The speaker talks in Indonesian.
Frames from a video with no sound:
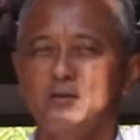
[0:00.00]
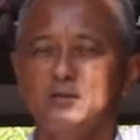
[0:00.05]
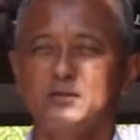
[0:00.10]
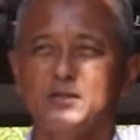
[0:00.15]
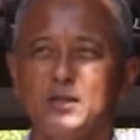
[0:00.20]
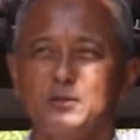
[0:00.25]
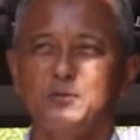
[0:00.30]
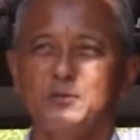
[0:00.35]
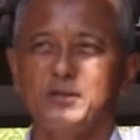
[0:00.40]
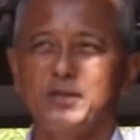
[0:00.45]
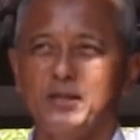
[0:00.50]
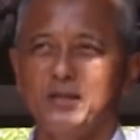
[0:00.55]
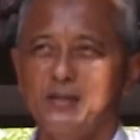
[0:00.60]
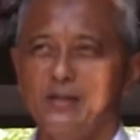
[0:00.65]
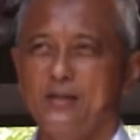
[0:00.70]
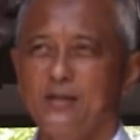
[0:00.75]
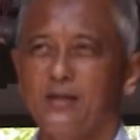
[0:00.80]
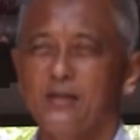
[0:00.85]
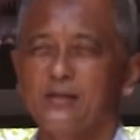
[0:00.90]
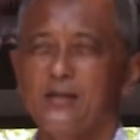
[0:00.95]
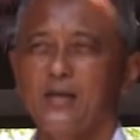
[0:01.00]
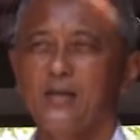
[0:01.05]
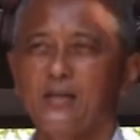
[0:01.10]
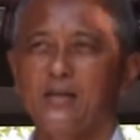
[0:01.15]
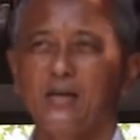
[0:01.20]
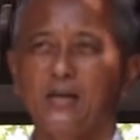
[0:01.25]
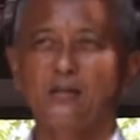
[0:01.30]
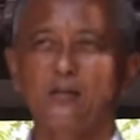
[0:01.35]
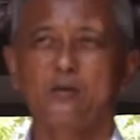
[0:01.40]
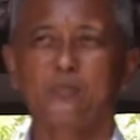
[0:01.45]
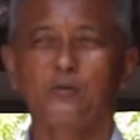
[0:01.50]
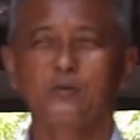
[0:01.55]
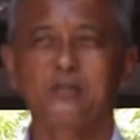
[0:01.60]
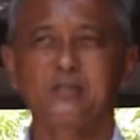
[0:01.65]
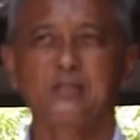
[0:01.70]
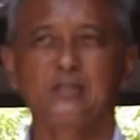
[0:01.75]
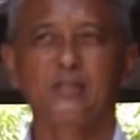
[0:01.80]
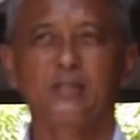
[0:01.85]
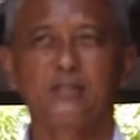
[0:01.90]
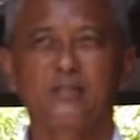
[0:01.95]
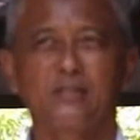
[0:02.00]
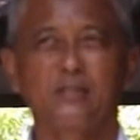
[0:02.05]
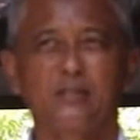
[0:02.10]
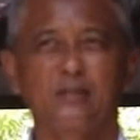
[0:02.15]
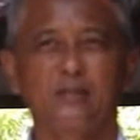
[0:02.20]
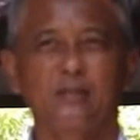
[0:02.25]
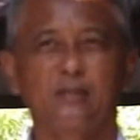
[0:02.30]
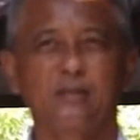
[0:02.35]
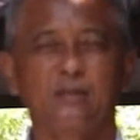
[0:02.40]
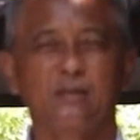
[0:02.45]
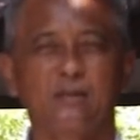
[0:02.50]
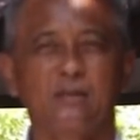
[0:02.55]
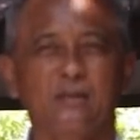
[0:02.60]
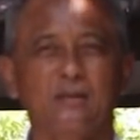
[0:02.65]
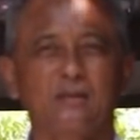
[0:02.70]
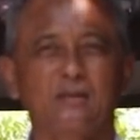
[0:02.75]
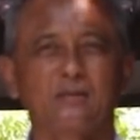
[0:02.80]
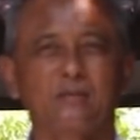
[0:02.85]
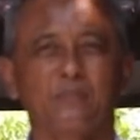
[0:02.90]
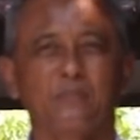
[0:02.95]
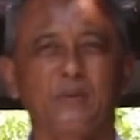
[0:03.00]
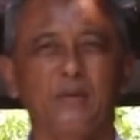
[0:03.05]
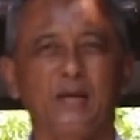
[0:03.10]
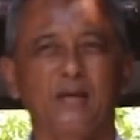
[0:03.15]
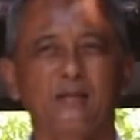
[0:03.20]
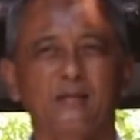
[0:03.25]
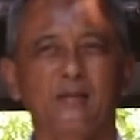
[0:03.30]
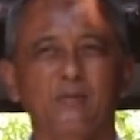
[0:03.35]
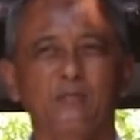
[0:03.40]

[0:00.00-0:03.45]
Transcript: satu deret ini letaknya atau posisinya di sebelah